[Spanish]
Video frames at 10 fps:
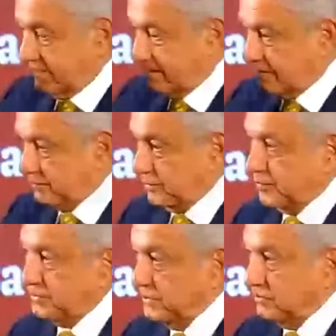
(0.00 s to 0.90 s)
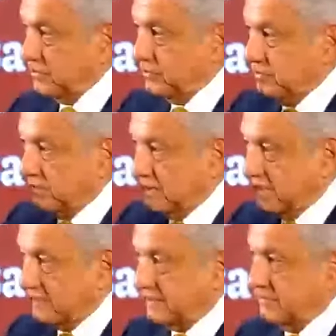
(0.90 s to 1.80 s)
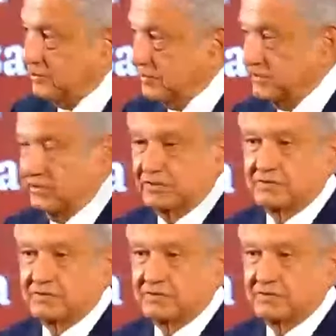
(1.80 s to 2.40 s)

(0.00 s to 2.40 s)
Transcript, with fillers: el propósito de la transformación.